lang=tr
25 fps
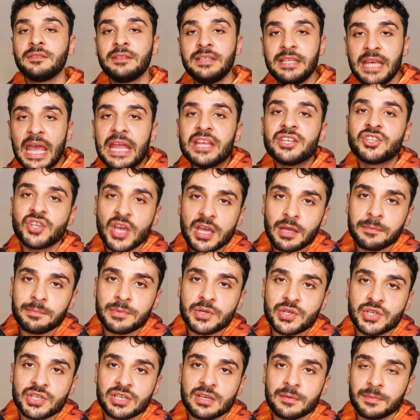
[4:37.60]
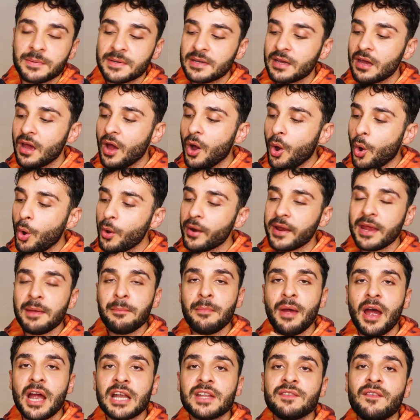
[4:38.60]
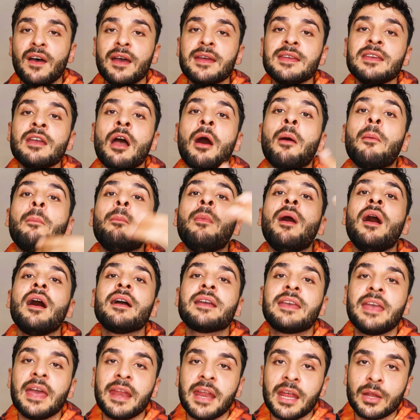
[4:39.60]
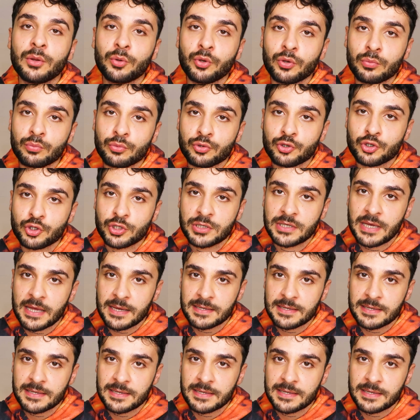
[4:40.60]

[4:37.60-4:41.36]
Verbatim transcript: diyecekmiş gibi orayı merdiven yapma gereği duymuş